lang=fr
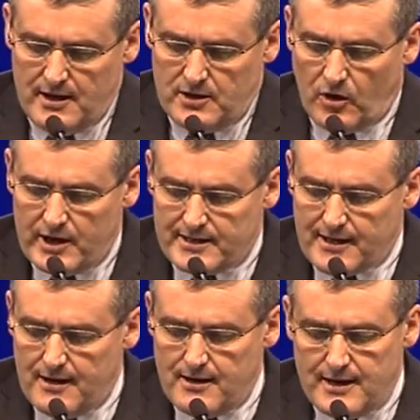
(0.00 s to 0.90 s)
dans
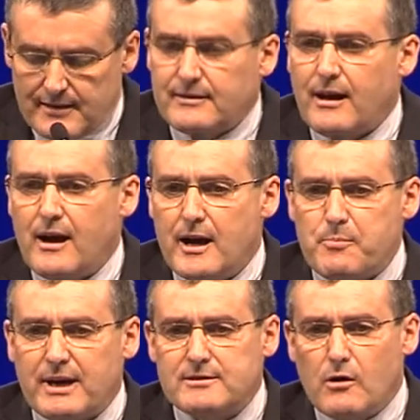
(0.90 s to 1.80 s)
lesquels l'État est
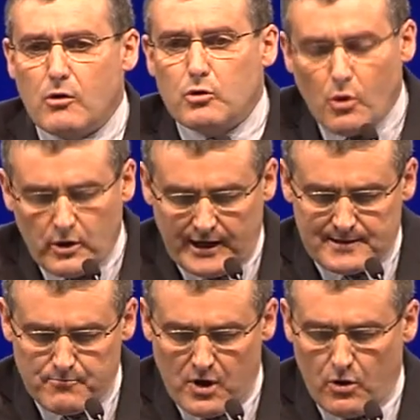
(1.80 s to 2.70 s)
présent
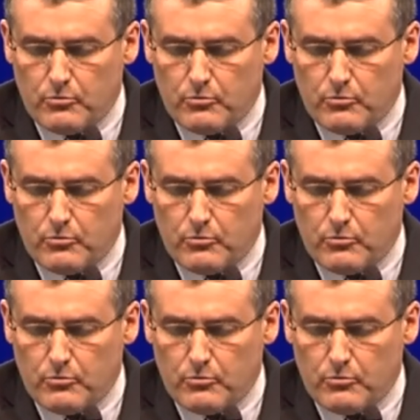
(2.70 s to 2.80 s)
concrètement,